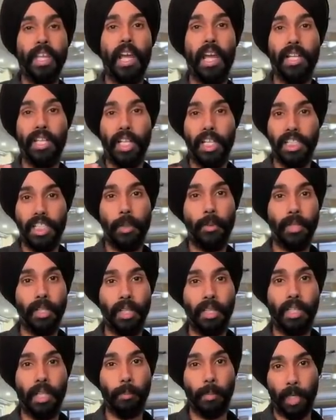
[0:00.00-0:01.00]
ऐसा
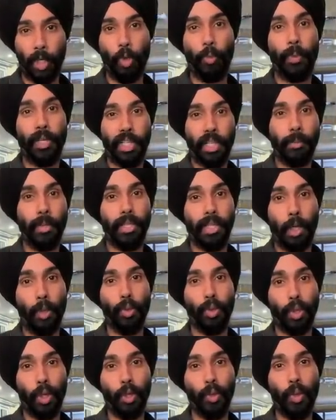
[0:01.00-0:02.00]
जबरदस्त है पहले ऊपर से एक बार साउंड
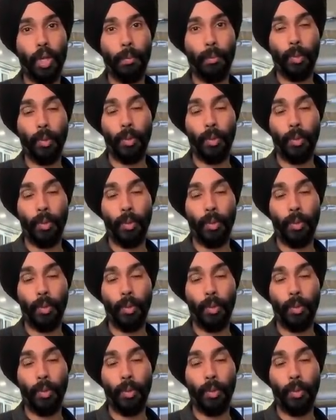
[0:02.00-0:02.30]
सुना दू आपको